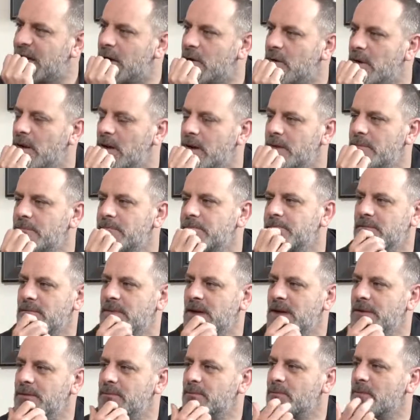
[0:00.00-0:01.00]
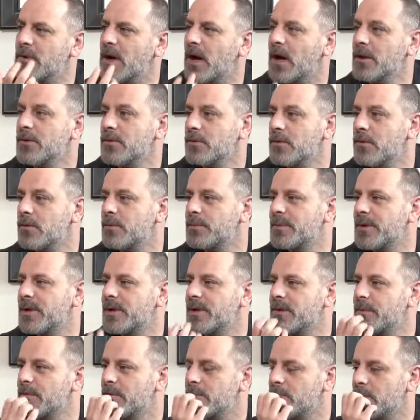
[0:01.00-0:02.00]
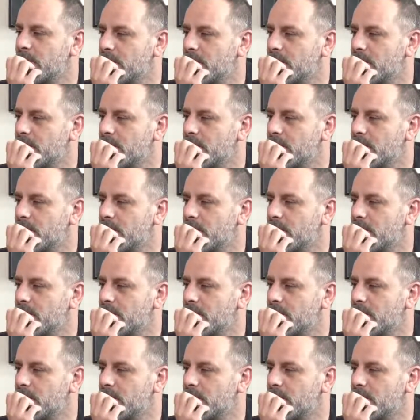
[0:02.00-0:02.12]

Tavla. Ben analog bir adamım.